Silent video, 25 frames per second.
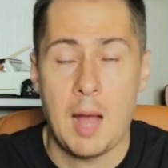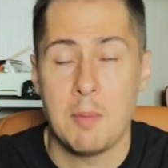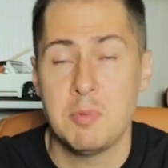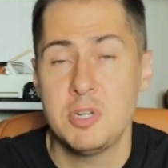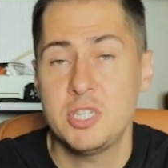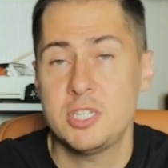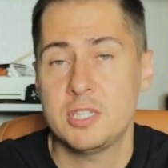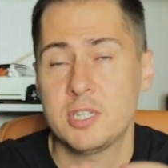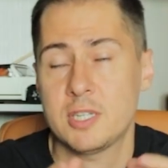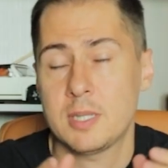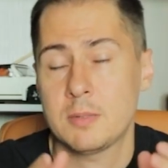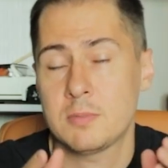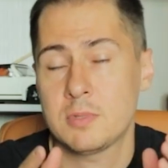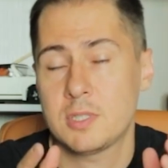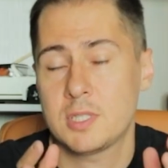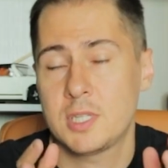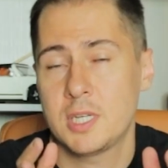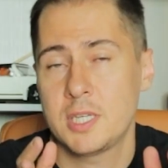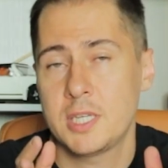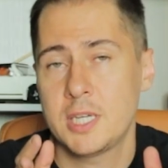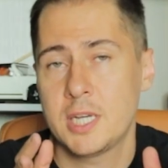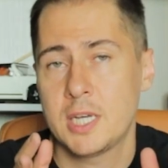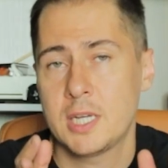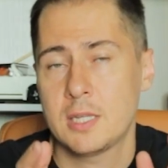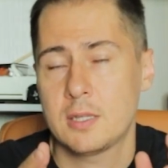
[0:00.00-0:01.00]
Обычно там
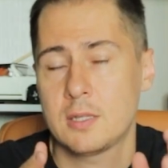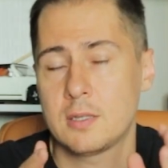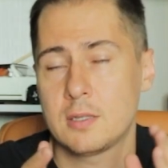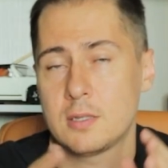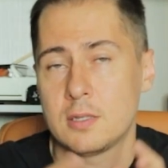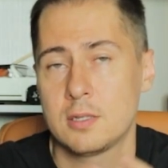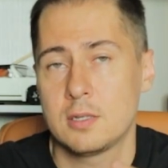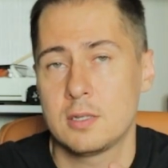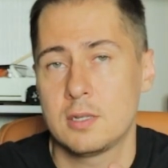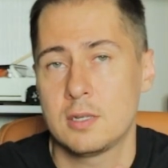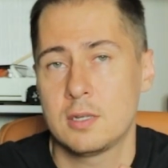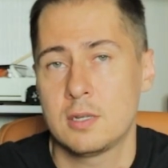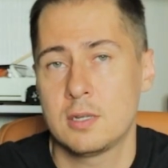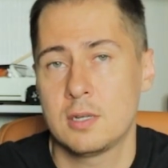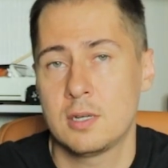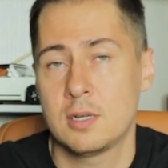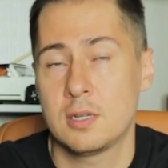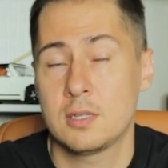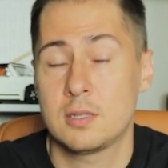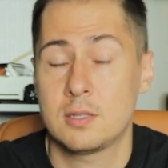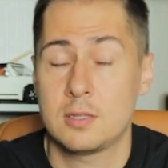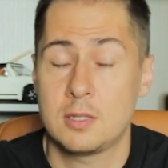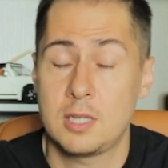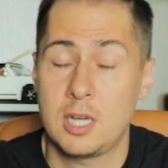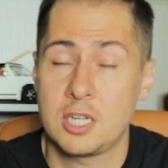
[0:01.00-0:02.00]
стоят,
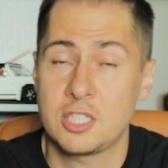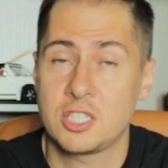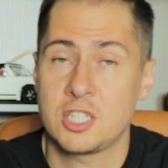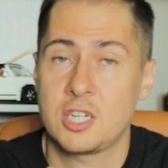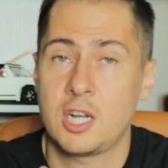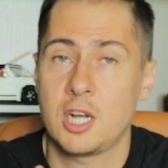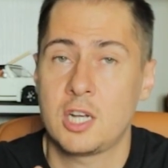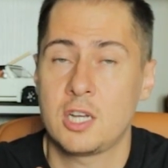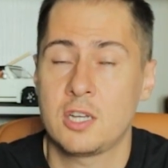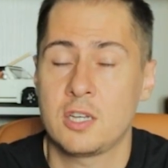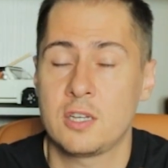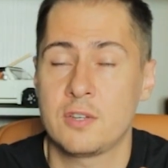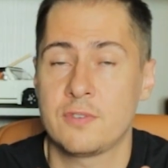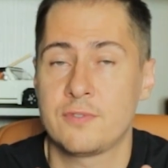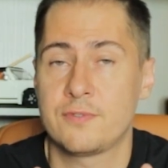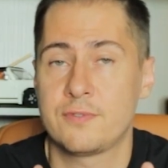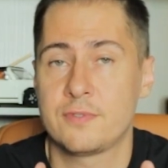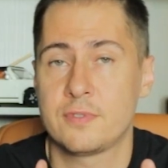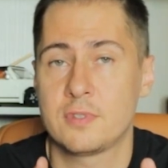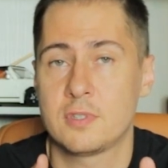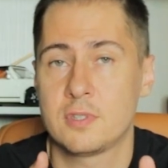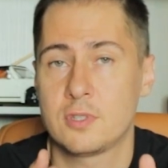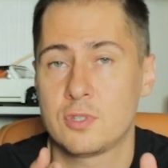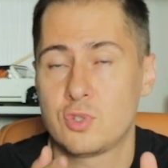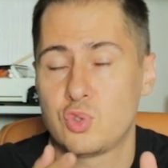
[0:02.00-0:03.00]
э, так же как и
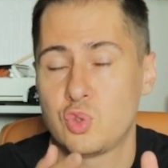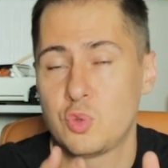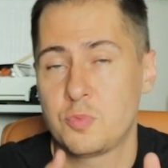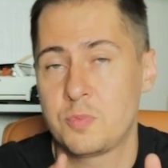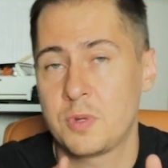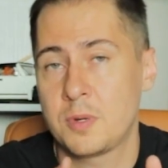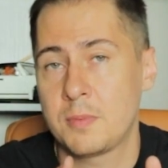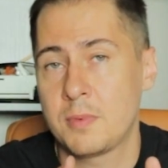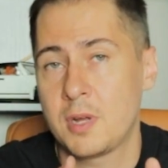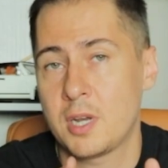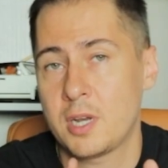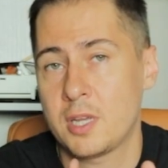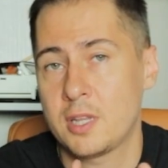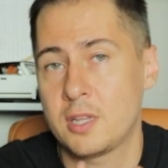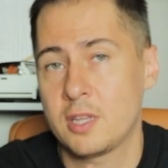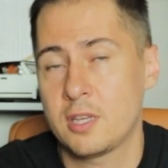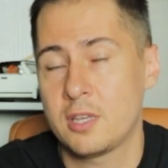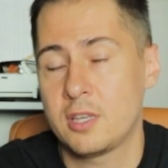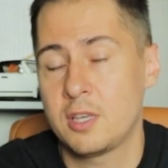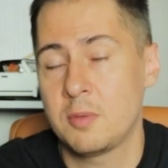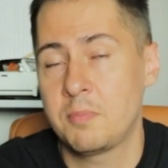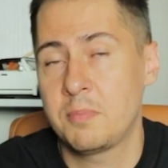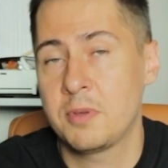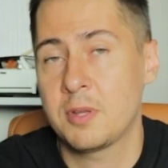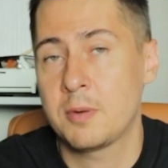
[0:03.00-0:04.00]
в супермаркетах,
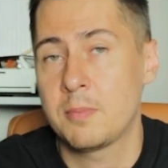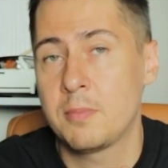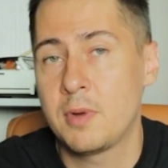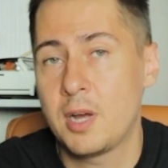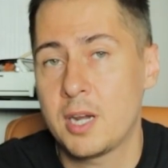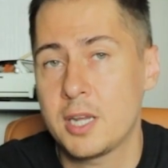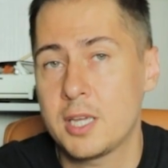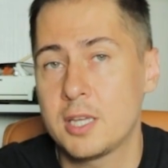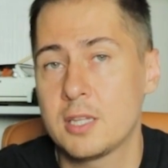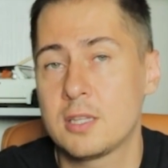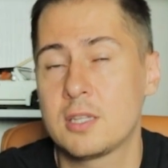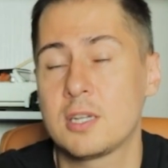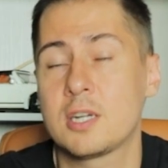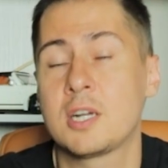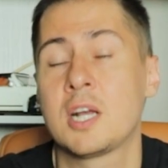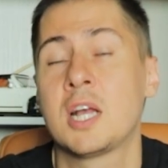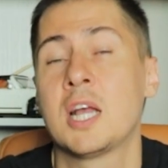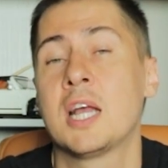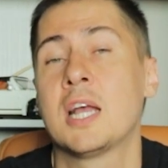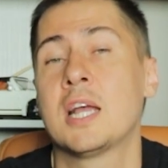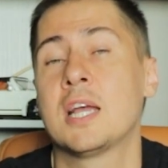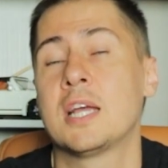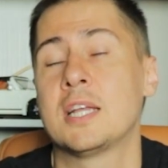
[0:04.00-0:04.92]
гипермаркетах,